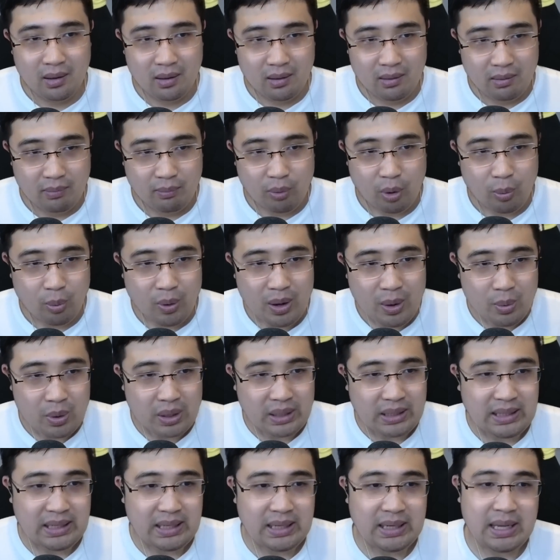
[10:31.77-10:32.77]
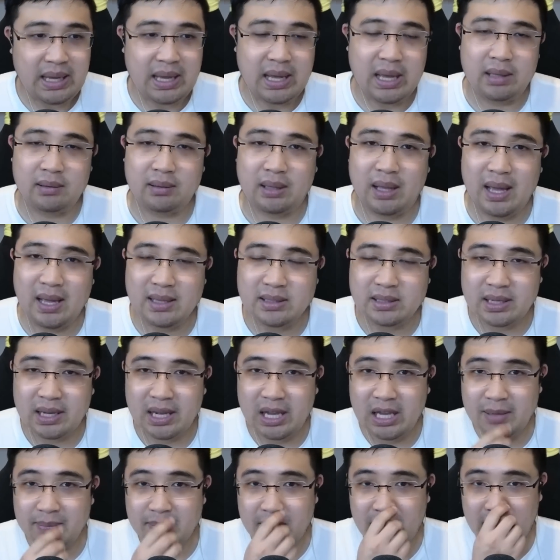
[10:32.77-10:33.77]
ผมว่าวันนี้เนี่ย ถ้าจะ
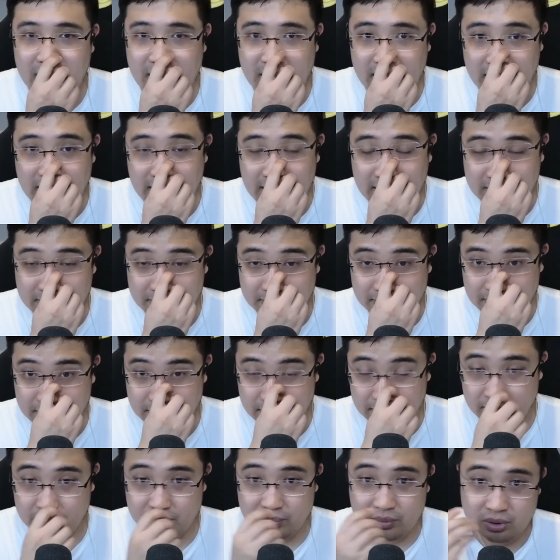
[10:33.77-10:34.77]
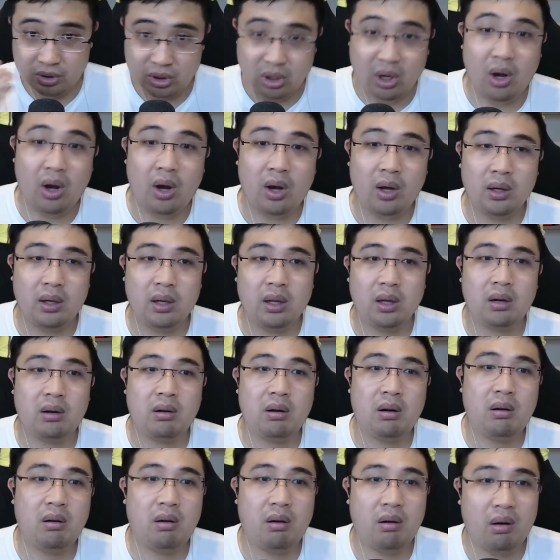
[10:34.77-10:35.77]
ให้มาเจาะแล้ว
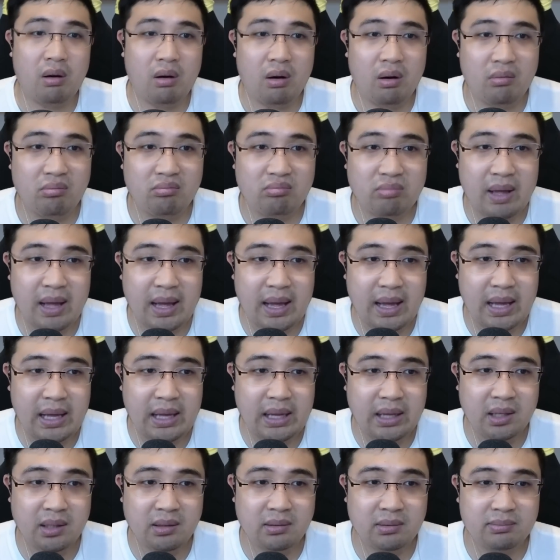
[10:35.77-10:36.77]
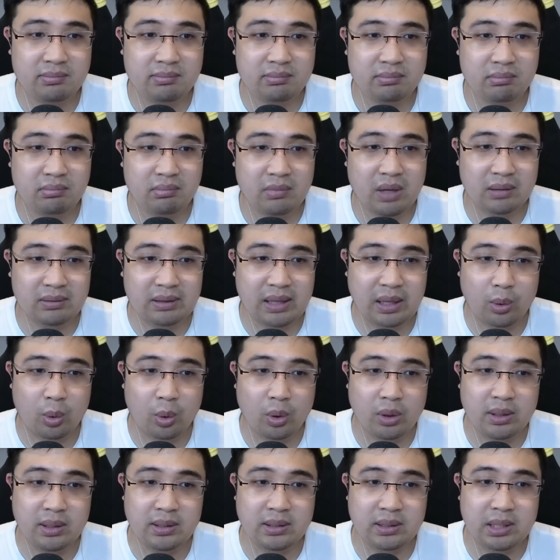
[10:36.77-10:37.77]
ก็หานักเตะคน
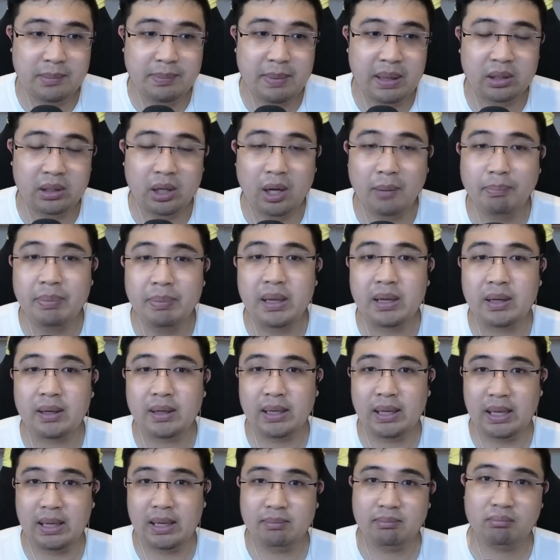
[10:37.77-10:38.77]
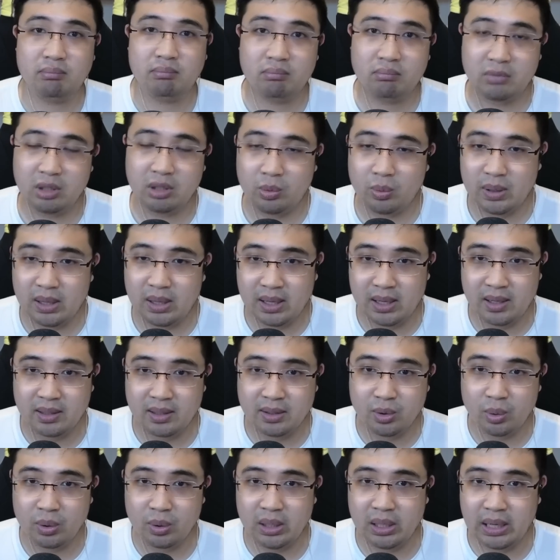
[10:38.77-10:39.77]
หนึ่งที่เป็นท็อปปิกนะครับ หรือว่าอ
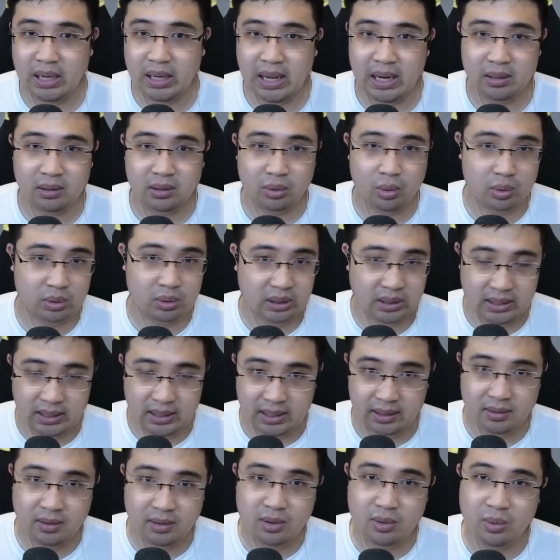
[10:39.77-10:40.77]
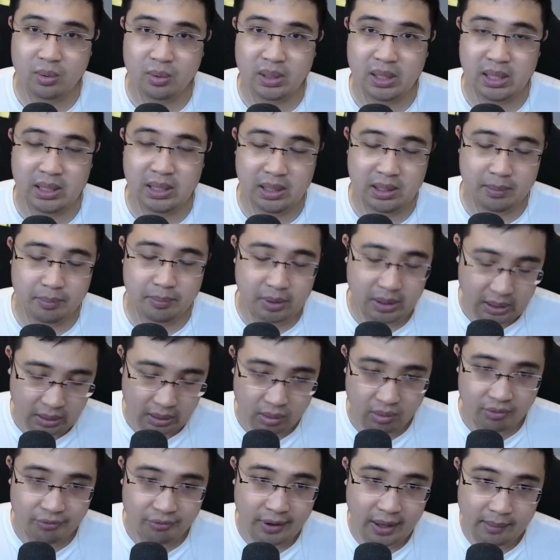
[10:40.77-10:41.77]
ยู่ในการถกเถียงอยู่ในประเด็นข
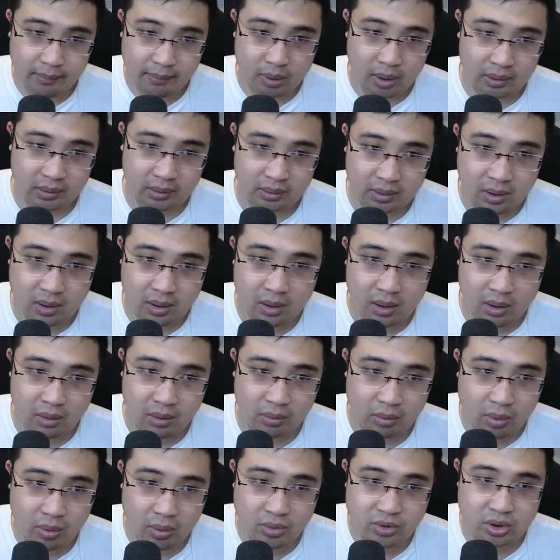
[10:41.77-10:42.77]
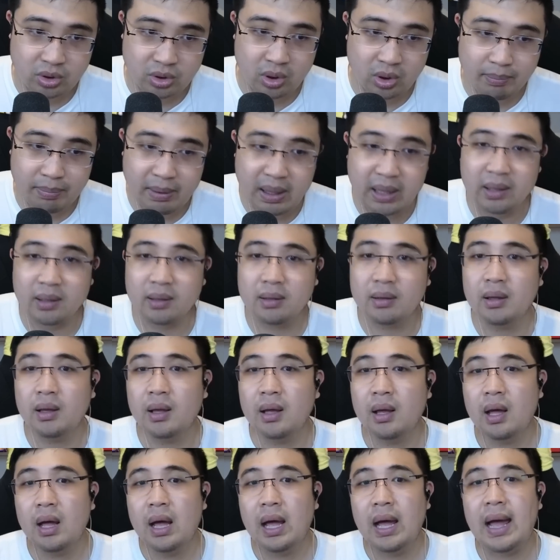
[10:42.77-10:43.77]
องแฟนบอลก็คงจะต้องเป็น
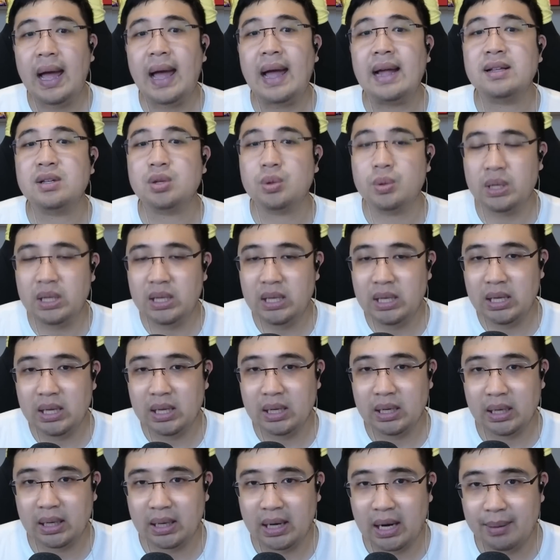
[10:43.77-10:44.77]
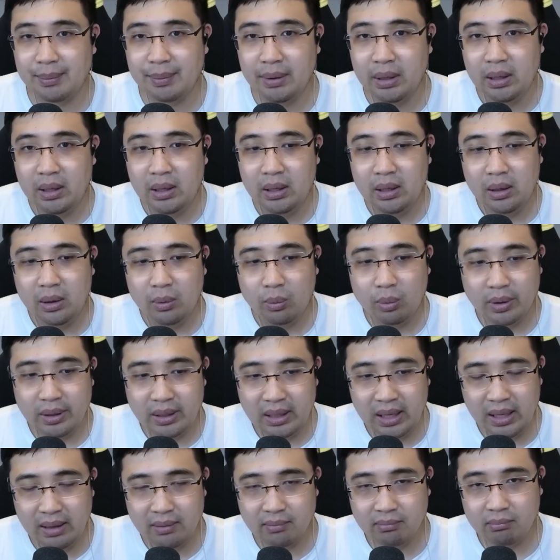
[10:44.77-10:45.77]
แอนโทนีนะครับ วัน
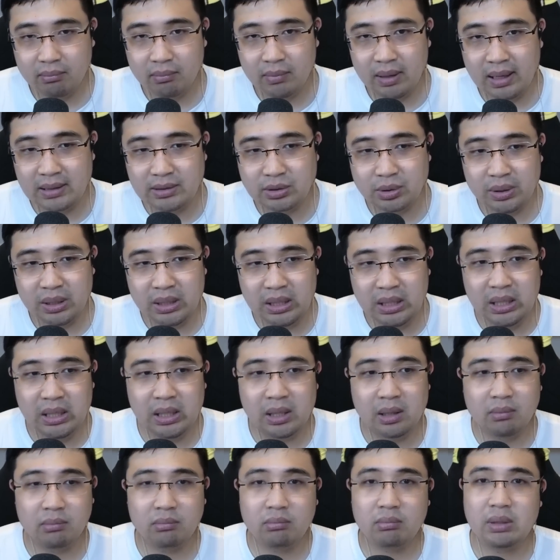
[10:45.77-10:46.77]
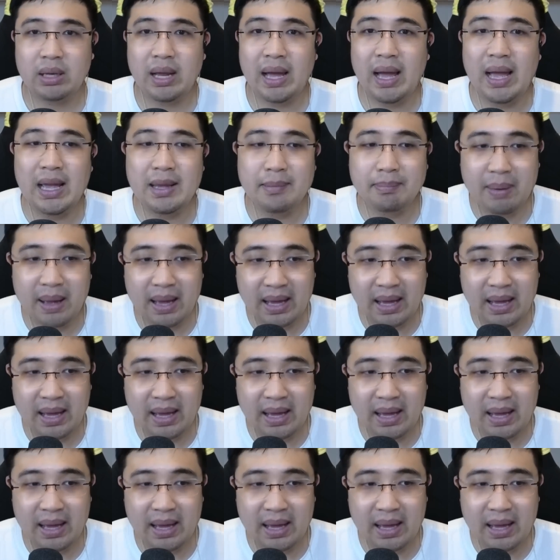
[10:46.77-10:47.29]
นี้แอนโทนีได้ไป